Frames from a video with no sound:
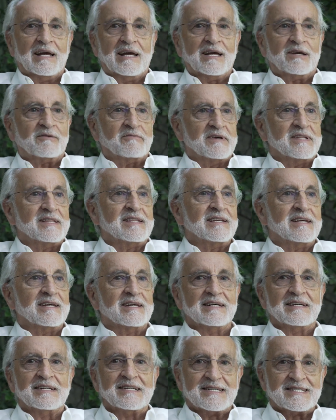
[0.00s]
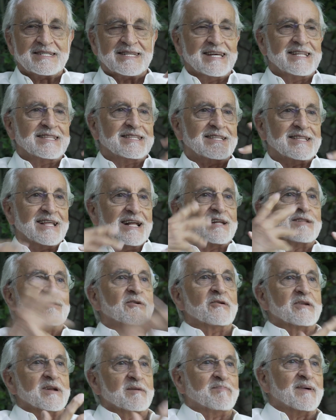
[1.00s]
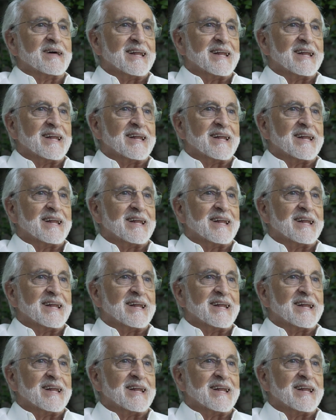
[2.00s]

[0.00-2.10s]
e quindi senti dalle donne